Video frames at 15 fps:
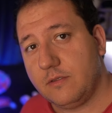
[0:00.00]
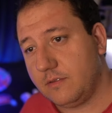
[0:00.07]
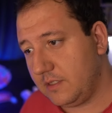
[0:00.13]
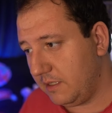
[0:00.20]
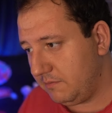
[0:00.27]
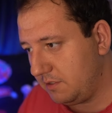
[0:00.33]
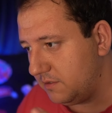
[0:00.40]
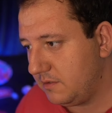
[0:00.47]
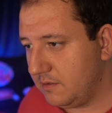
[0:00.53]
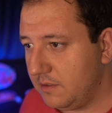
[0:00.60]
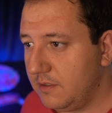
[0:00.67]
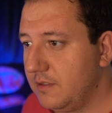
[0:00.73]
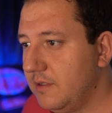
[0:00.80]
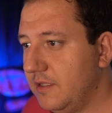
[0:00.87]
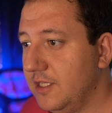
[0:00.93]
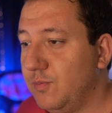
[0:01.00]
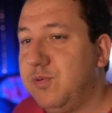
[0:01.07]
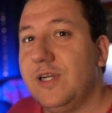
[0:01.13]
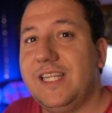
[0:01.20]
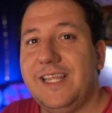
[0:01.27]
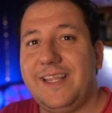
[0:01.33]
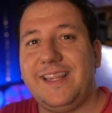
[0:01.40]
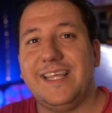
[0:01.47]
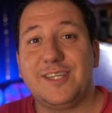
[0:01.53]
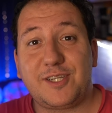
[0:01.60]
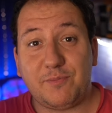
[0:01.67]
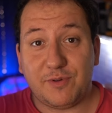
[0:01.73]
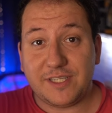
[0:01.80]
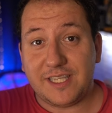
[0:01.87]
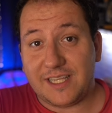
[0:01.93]
¿Sabes? Después de,
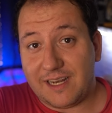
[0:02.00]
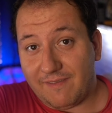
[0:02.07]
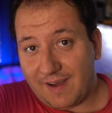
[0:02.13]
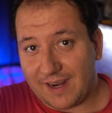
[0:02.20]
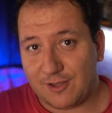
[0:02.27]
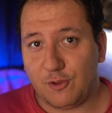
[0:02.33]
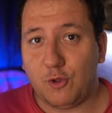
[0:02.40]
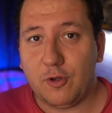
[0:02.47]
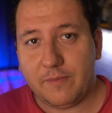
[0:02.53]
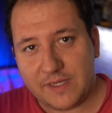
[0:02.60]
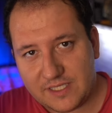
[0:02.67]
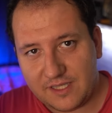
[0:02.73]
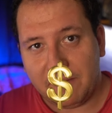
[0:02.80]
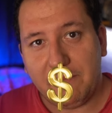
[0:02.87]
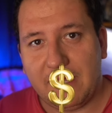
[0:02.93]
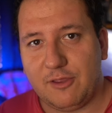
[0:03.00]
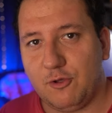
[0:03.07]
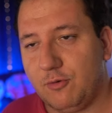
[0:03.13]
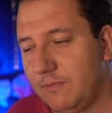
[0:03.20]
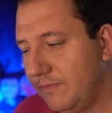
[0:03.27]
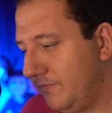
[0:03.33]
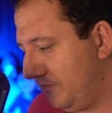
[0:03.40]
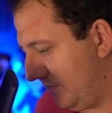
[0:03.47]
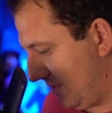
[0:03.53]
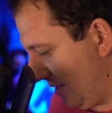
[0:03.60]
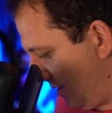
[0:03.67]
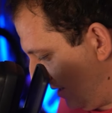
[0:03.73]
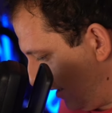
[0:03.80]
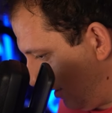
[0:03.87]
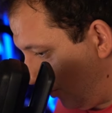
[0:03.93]
después de trabajar todo el mes.
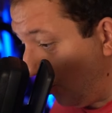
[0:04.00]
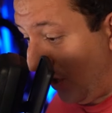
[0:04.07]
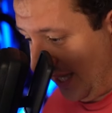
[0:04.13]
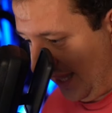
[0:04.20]
No